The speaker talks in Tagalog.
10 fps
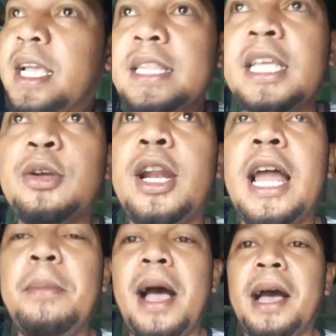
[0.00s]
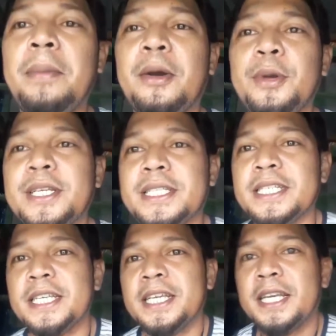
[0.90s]
Hanggang dito na lang mga
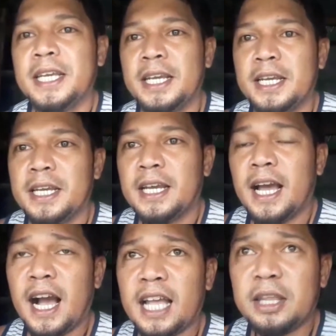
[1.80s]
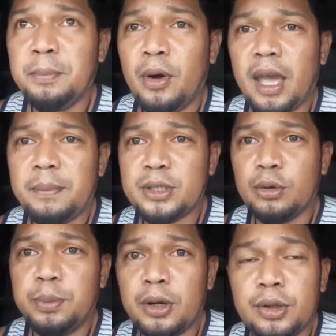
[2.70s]
kabagwis. Ang ating pong
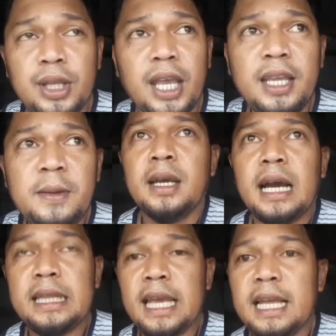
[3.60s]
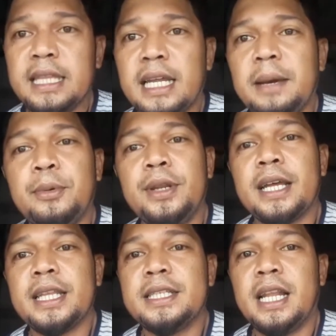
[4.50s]
episode for today at ihanda na po
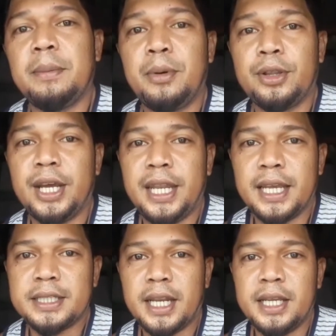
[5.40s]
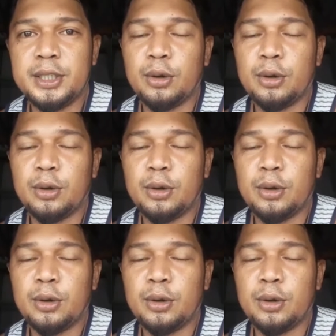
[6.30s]
natin sila for the next race.